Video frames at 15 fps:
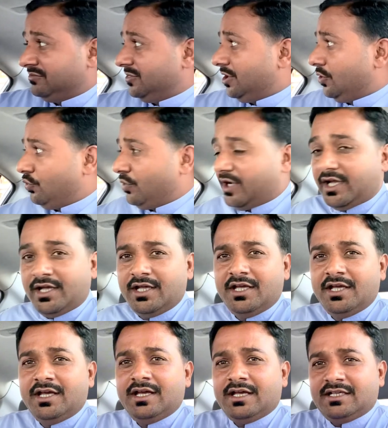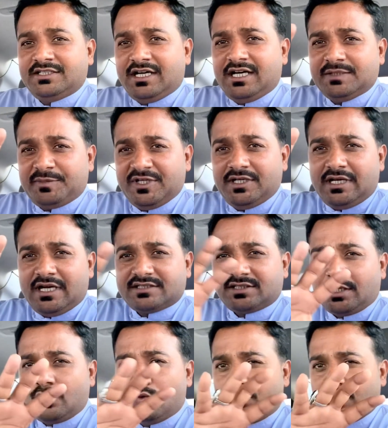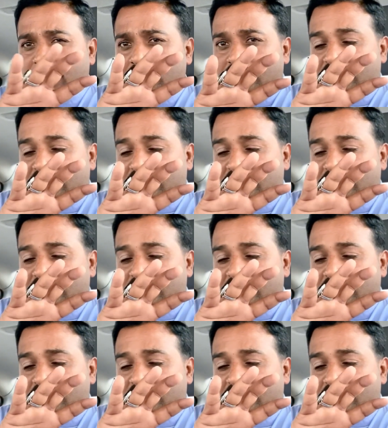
गाँव है जहाँ पे अक्सर लोगों का